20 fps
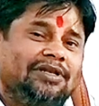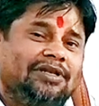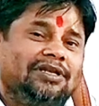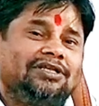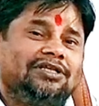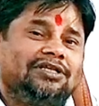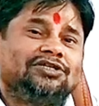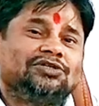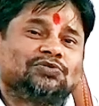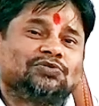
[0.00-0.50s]
పెళ్లి
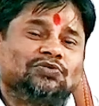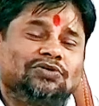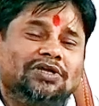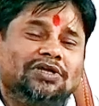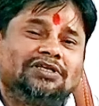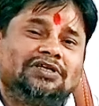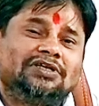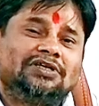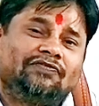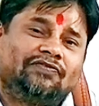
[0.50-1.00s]
చేసుకుంటే
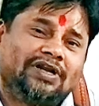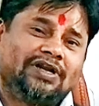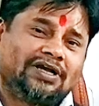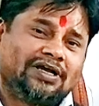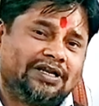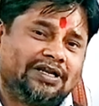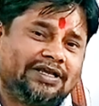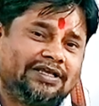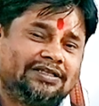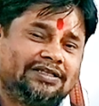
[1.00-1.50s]

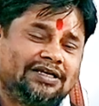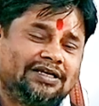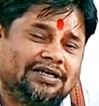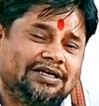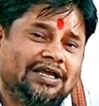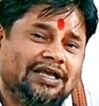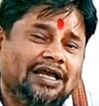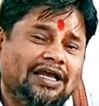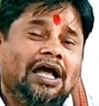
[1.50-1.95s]
ఎవరికైనా ఏంటంటే